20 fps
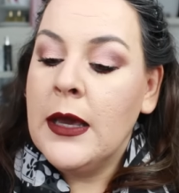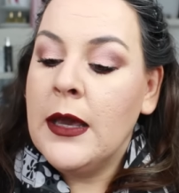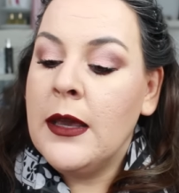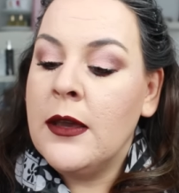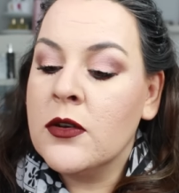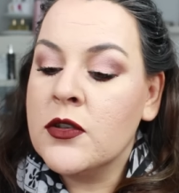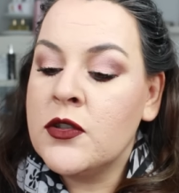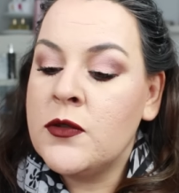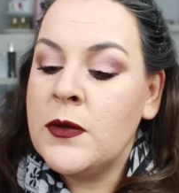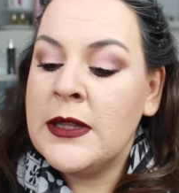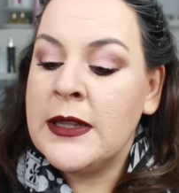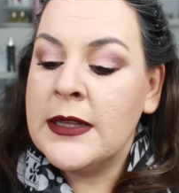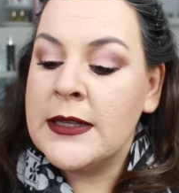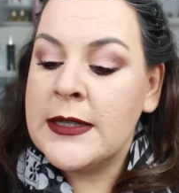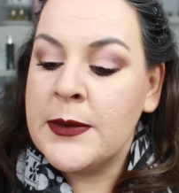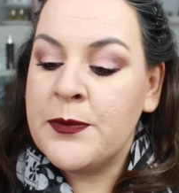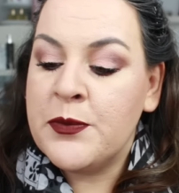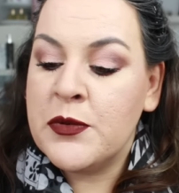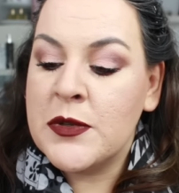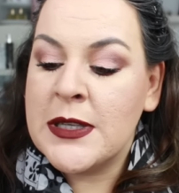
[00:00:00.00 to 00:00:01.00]
Et ensuite,
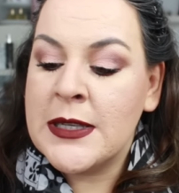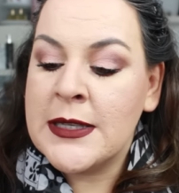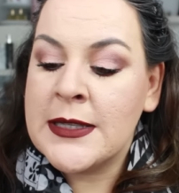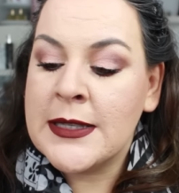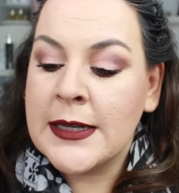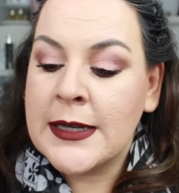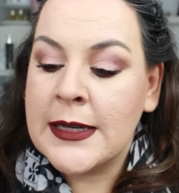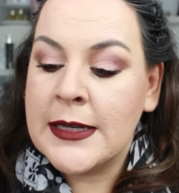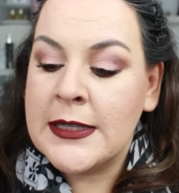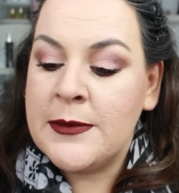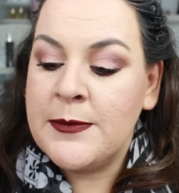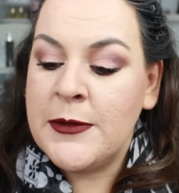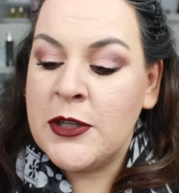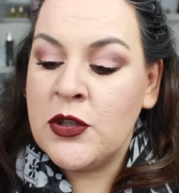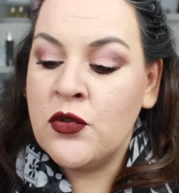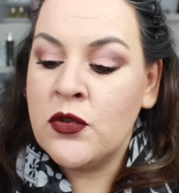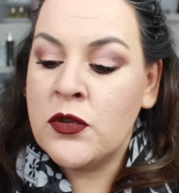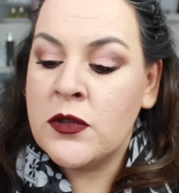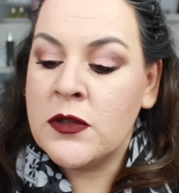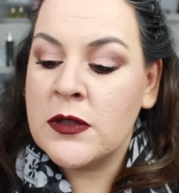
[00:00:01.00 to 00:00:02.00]
laisser poser 5 à 10
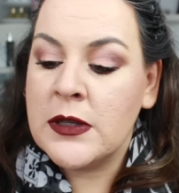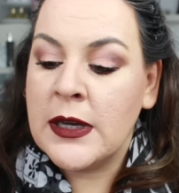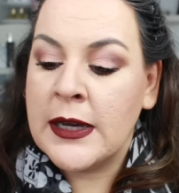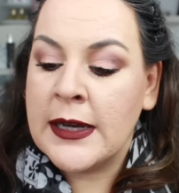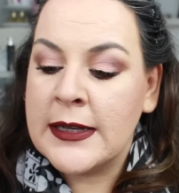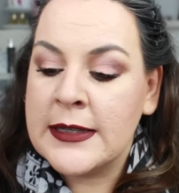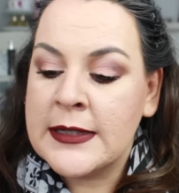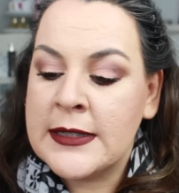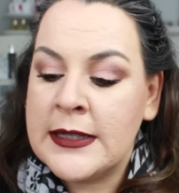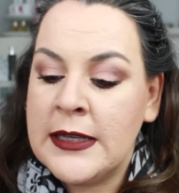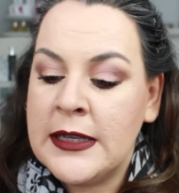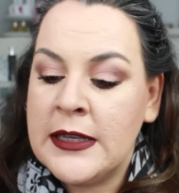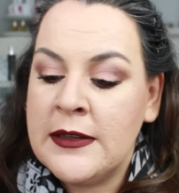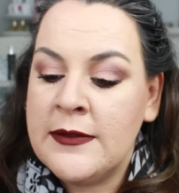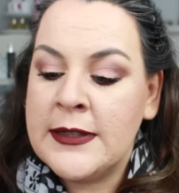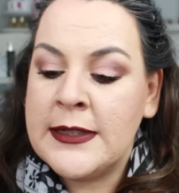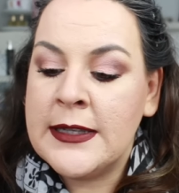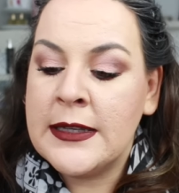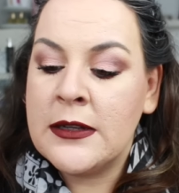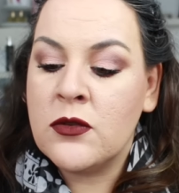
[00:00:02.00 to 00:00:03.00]
minutes, rincer,
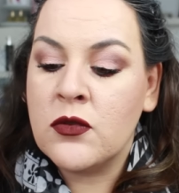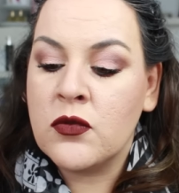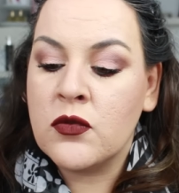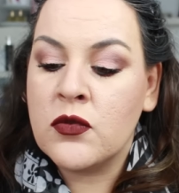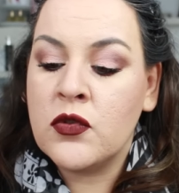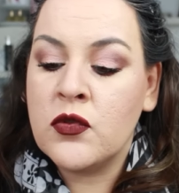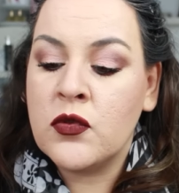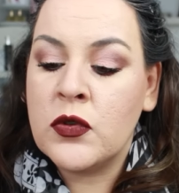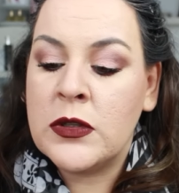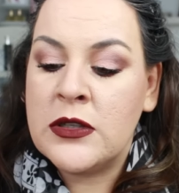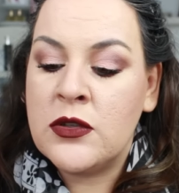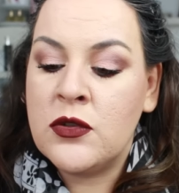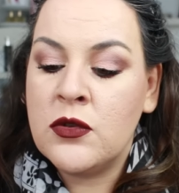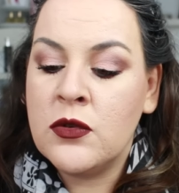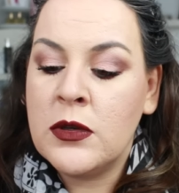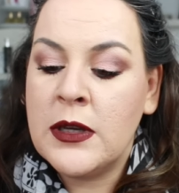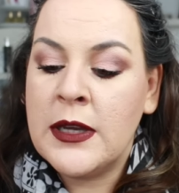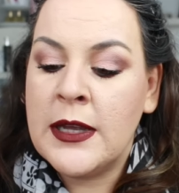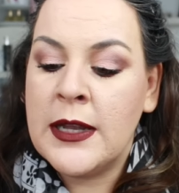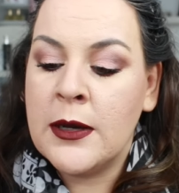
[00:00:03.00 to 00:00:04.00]
éviter le contour des
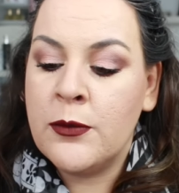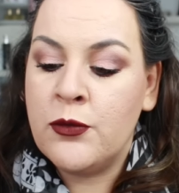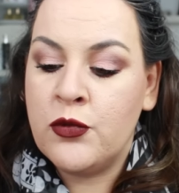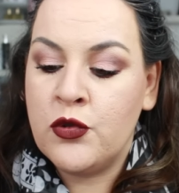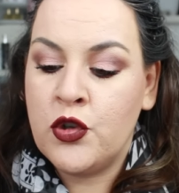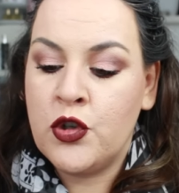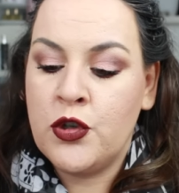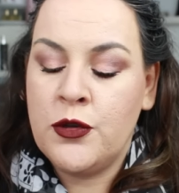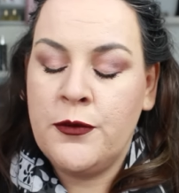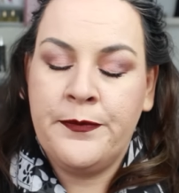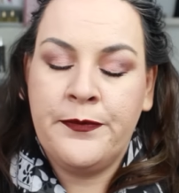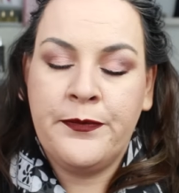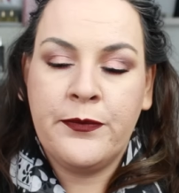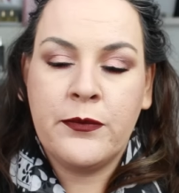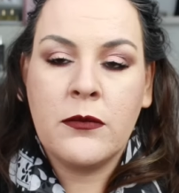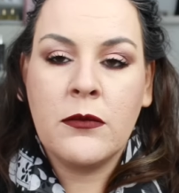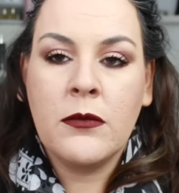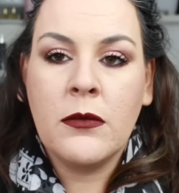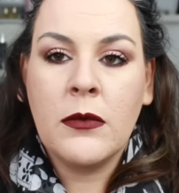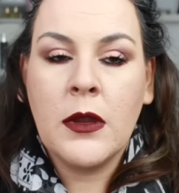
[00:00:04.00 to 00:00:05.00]
yeux et la bouche.
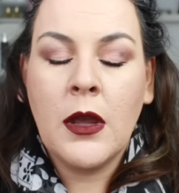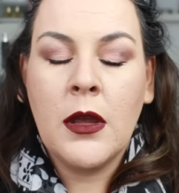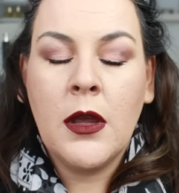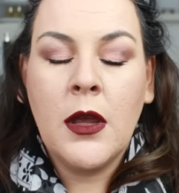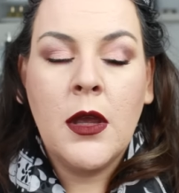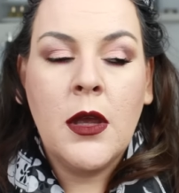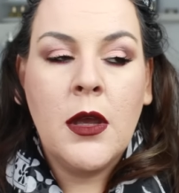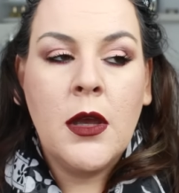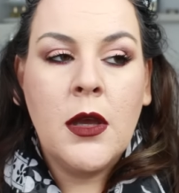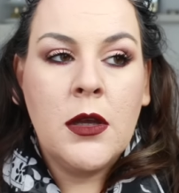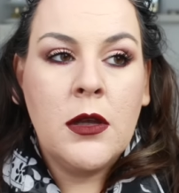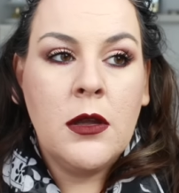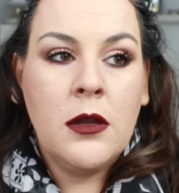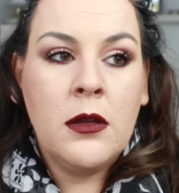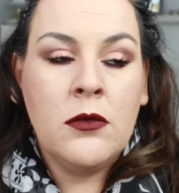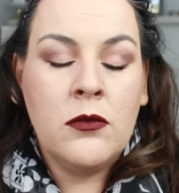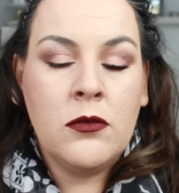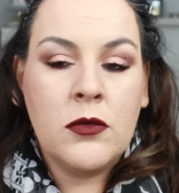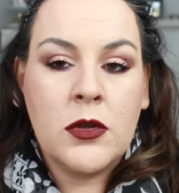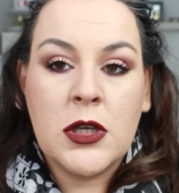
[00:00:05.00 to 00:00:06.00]

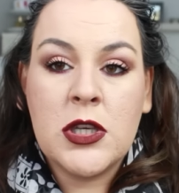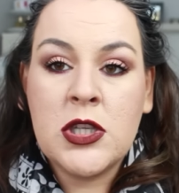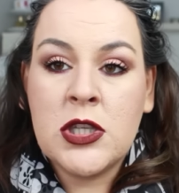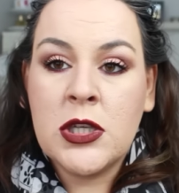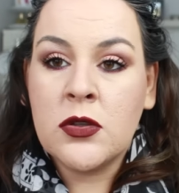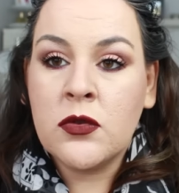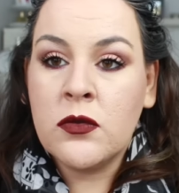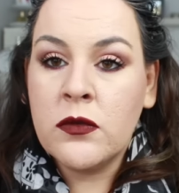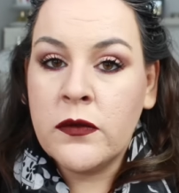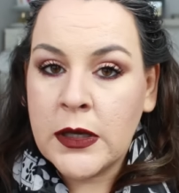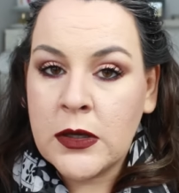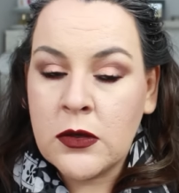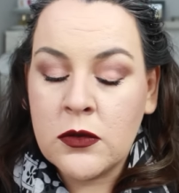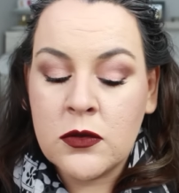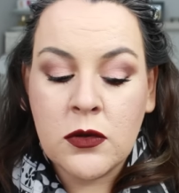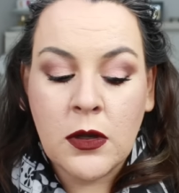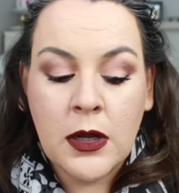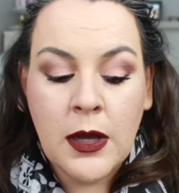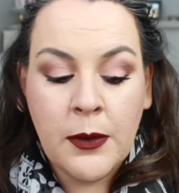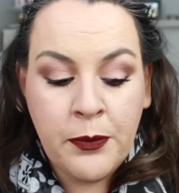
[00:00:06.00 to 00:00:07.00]
Donc, j'ai trouvé que
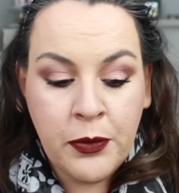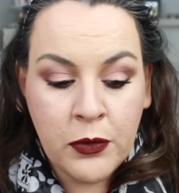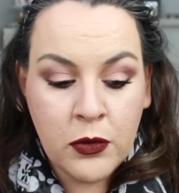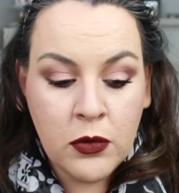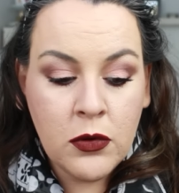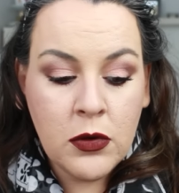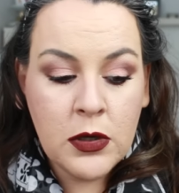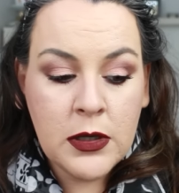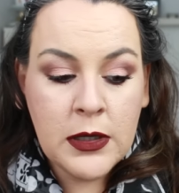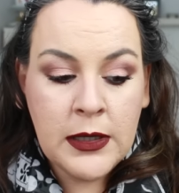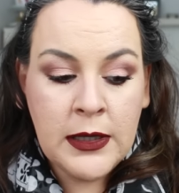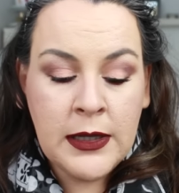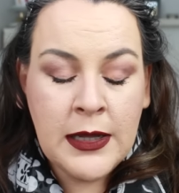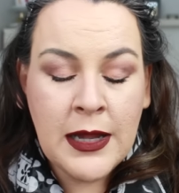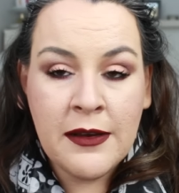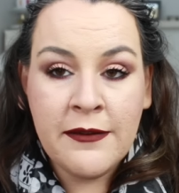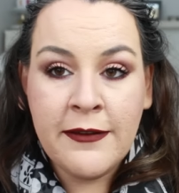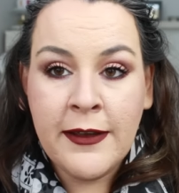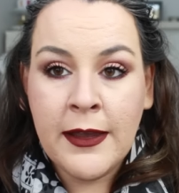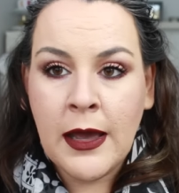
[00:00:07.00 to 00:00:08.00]
sur la peau,
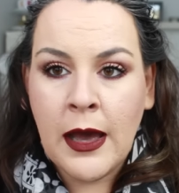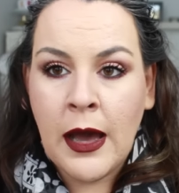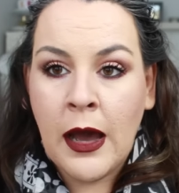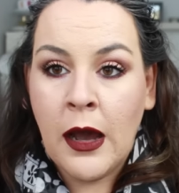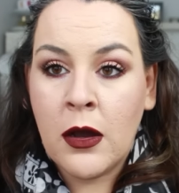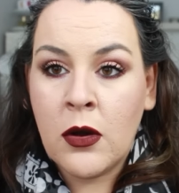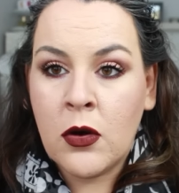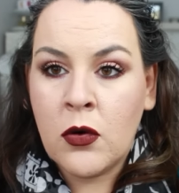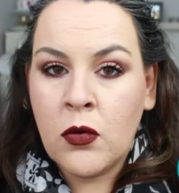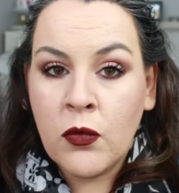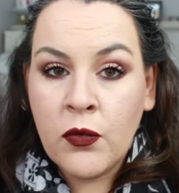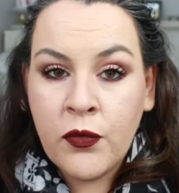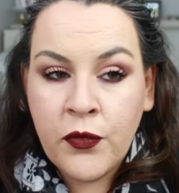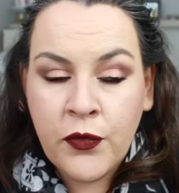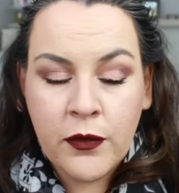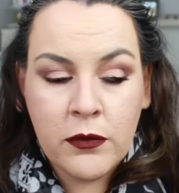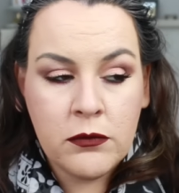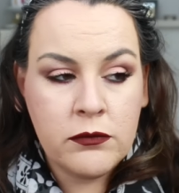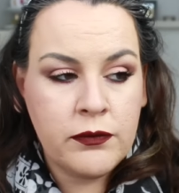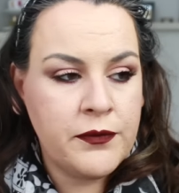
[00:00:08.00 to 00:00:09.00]
il avait un
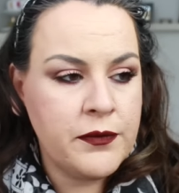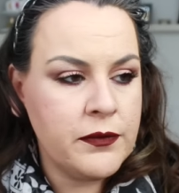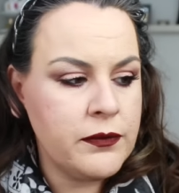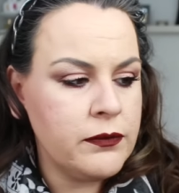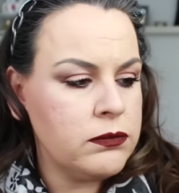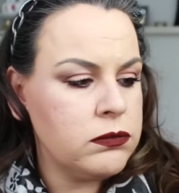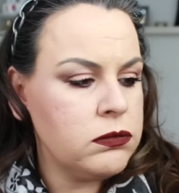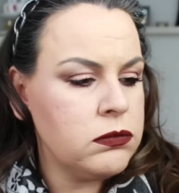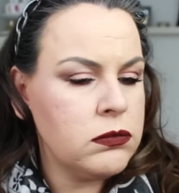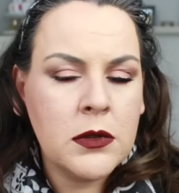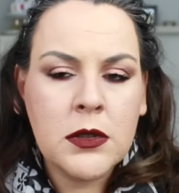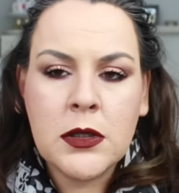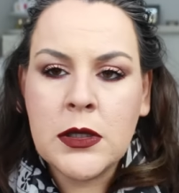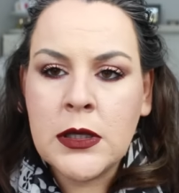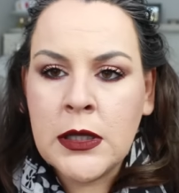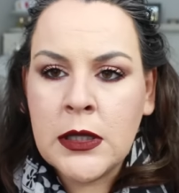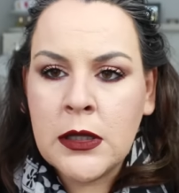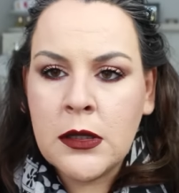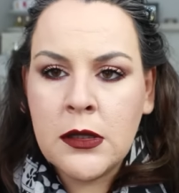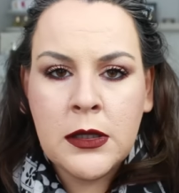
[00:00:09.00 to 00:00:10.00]
confort.
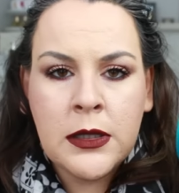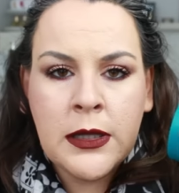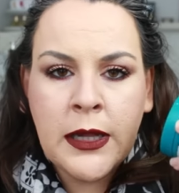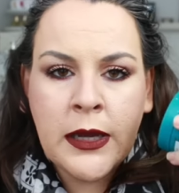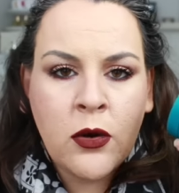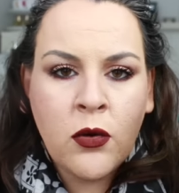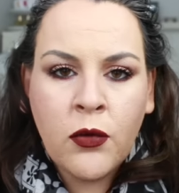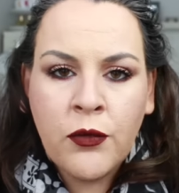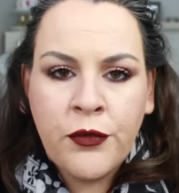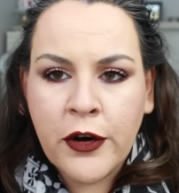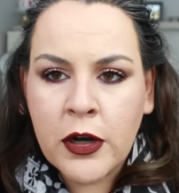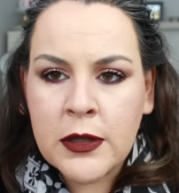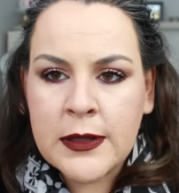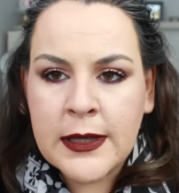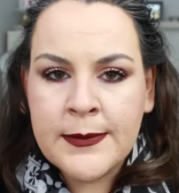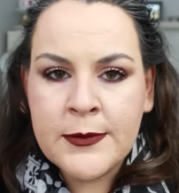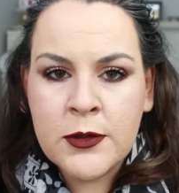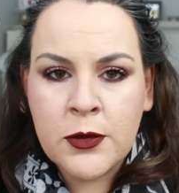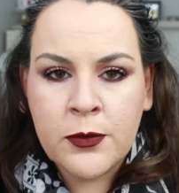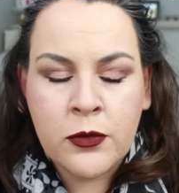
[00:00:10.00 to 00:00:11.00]
Il est
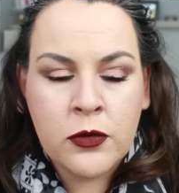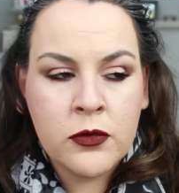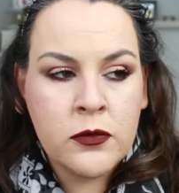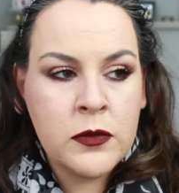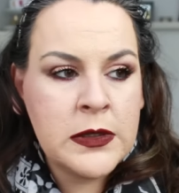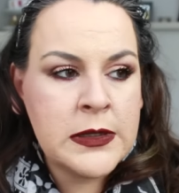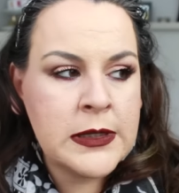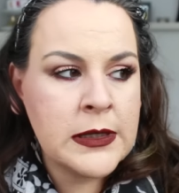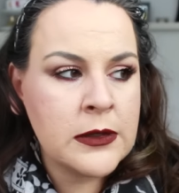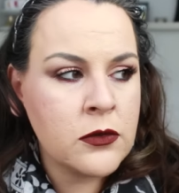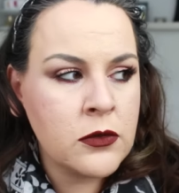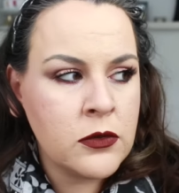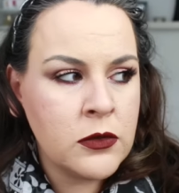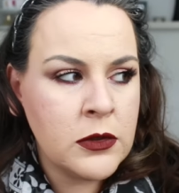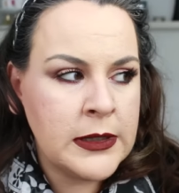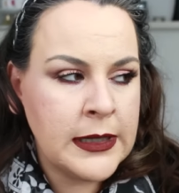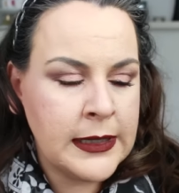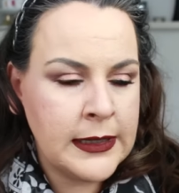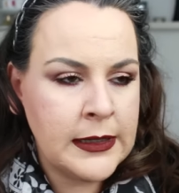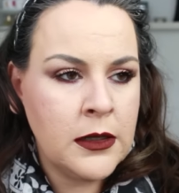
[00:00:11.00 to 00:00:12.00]
confortable ce produit, c'est un truc
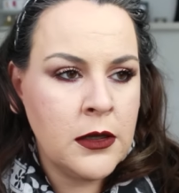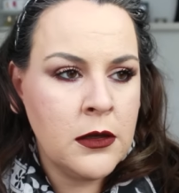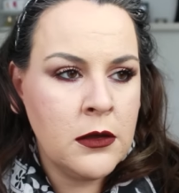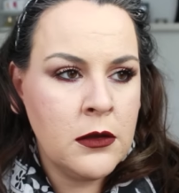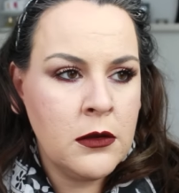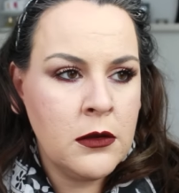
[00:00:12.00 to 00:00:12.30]
de dingue.